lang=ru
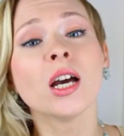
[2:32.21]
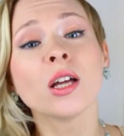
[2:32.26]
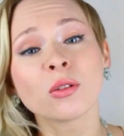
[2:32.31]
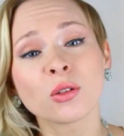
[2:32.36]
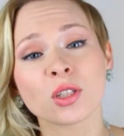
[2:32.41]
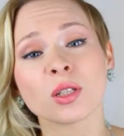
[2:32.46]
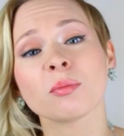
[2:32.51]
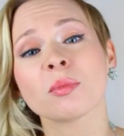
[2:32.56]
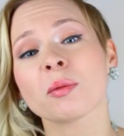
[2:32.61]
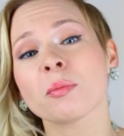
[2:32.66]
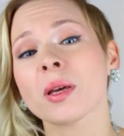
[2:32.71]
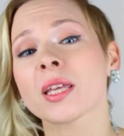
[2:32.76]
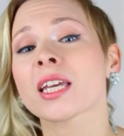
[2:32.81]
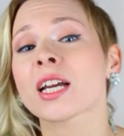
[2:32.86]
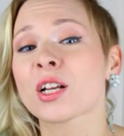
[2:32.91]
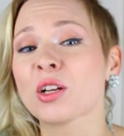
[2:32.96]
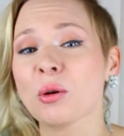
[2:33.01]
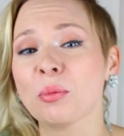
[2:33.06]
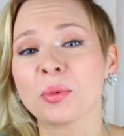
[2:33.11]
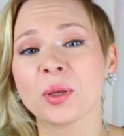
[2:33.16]
Но тем не
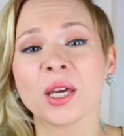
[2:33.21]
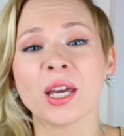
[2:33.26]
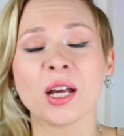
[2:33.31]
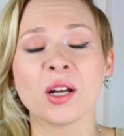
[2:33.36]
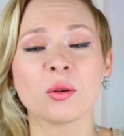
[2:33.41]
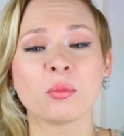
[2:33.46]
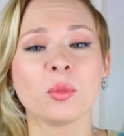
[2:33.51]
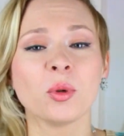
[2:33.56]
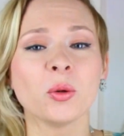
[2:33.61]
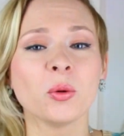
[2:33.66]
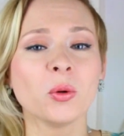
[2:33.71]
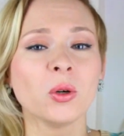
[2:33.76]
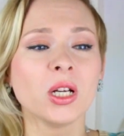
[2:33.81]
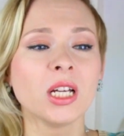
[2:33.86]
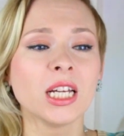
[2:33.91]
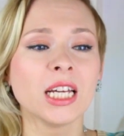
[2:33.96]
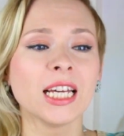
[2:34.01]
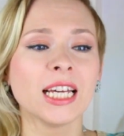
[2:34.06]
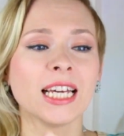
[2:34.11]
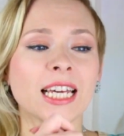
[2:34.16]
менее клепки я люблю,
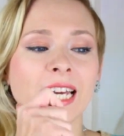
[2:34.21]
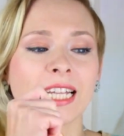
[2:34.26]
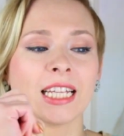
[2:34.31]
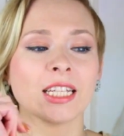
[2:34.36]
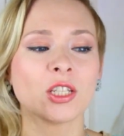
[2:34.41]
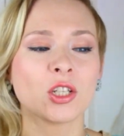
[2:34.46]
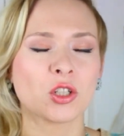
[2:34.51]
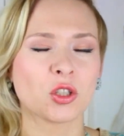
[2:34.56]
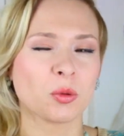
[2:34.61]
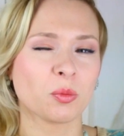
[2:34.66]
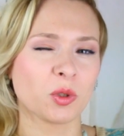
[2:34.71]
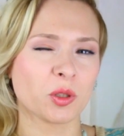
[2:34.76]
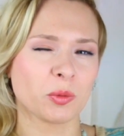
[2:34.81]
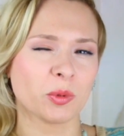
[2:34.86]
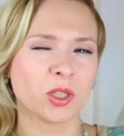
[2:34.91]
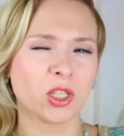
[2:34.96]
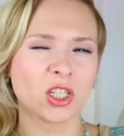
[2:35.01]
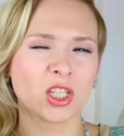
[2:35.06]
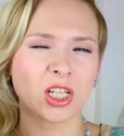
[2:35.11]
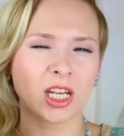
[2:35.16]
и я надеюсь, что может
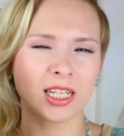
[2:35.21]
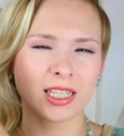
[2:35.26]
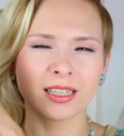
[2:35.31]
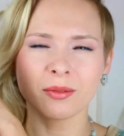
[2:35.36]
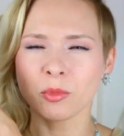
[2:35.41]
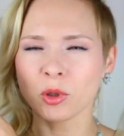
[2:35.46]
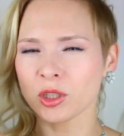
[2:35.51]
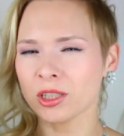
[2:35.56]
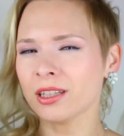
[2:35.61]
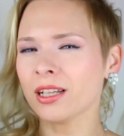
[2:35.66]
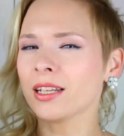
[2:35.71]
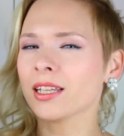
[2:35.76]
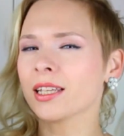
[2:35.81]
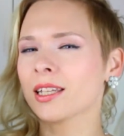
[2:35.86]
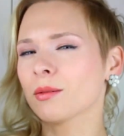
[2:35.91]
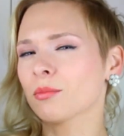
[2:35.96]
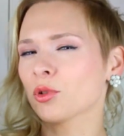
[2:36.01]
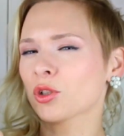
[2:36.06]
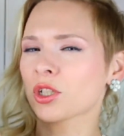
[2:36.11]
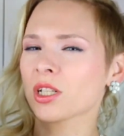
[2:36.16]
быть сейчас мода на них
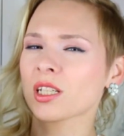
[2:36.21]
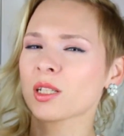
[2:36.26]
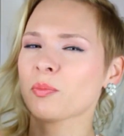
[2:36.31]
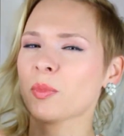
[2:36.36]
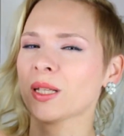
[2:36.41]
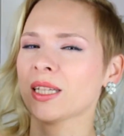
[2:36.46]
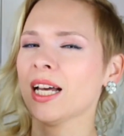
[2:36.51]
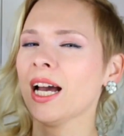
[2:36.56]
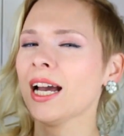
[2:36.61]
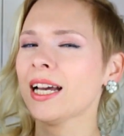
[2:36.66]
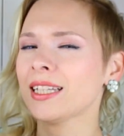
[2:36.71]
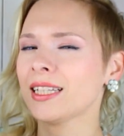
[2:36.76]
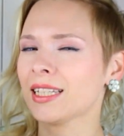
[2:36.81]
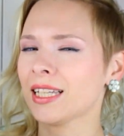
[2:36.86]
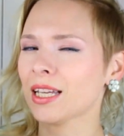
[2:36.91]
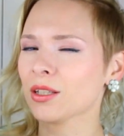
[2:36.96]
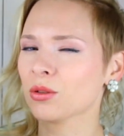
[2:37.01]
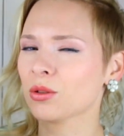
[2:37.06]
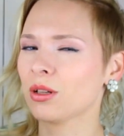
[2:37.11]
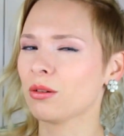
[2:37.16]
немножко спадает, и
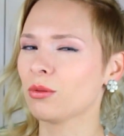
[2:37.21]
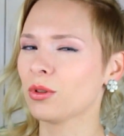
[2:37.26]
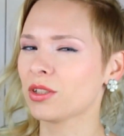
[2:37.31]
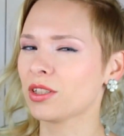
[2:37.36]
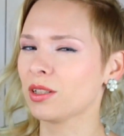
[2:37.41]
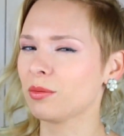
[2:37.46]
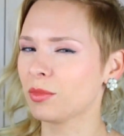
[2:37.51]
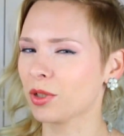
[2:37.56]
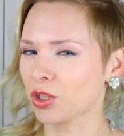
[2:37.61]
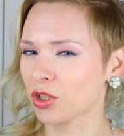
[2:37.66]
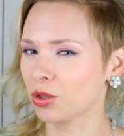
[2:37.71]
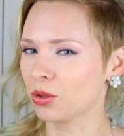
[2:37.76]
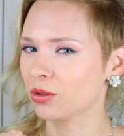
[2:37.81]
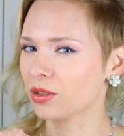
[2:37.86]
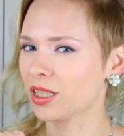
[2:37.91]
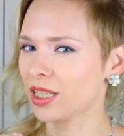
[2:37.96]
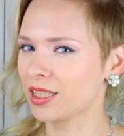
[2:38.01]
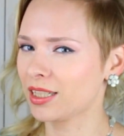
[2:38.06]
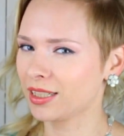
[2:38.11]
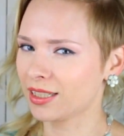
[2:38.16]
я с удовольствием начну
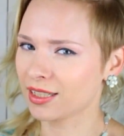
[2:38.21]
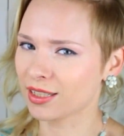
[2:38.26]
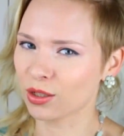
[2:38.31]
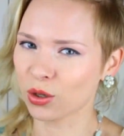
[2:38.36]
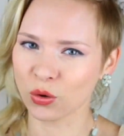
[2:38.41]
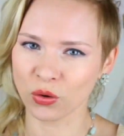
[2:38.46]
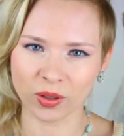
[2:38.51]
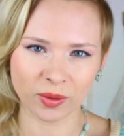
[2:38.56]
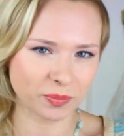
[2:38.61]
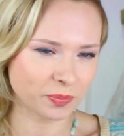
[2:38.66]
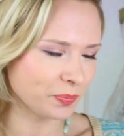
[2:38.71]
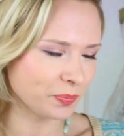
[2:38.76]
их носить снова.